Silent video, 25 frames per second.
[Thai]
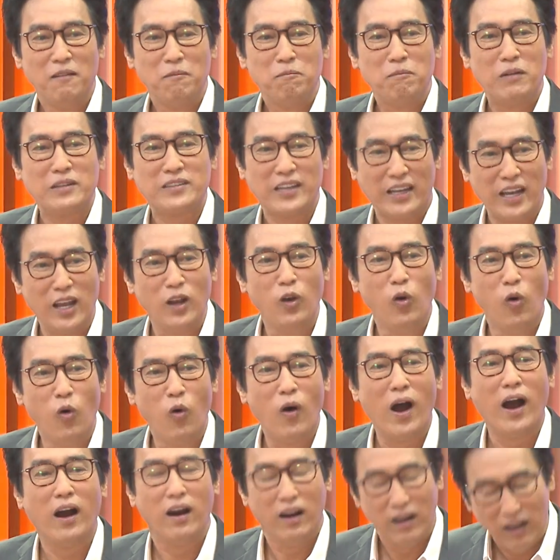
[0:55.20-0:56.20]
มันจะได้รู้
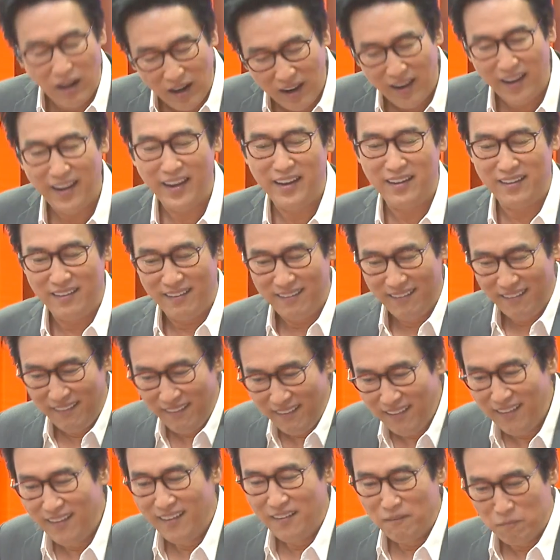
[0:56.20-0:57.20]
ว่ามันควรจะ
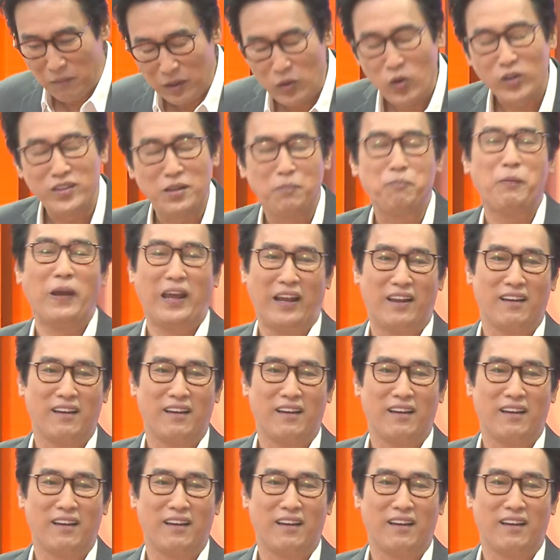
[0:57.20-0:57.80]
ปิดมันควรจะปิด